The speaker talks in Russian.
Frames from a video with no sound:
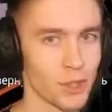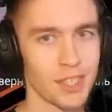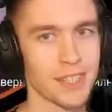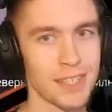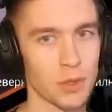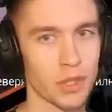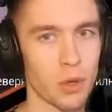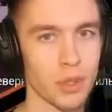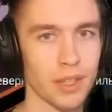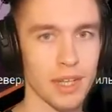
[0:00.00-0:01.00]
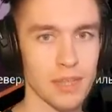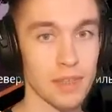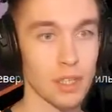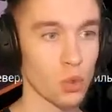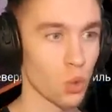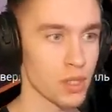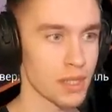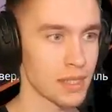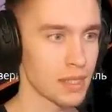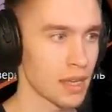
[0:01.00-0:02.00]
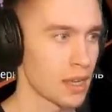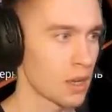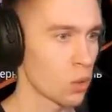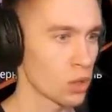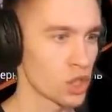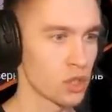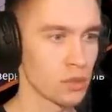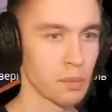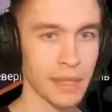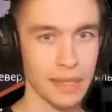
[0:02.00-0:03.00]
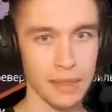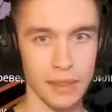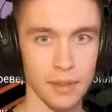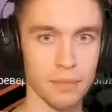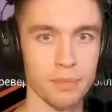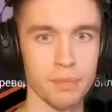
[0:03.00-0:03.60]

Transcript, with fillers: здесь есть хоть какое-то развитие, хоть и очень медленное.